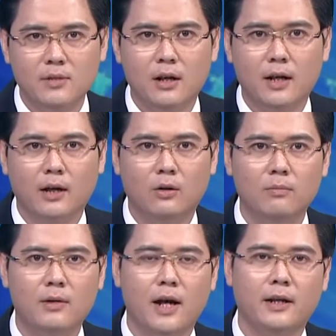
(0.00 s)
giờ ngày
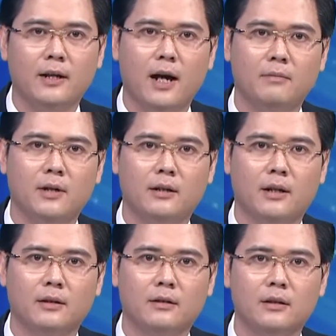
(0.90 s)
hôm nay 20
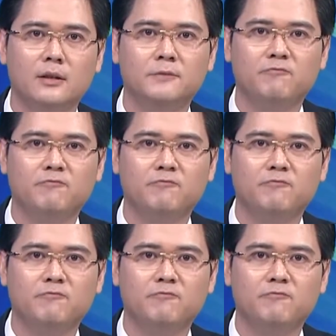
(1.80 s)
tháng 4,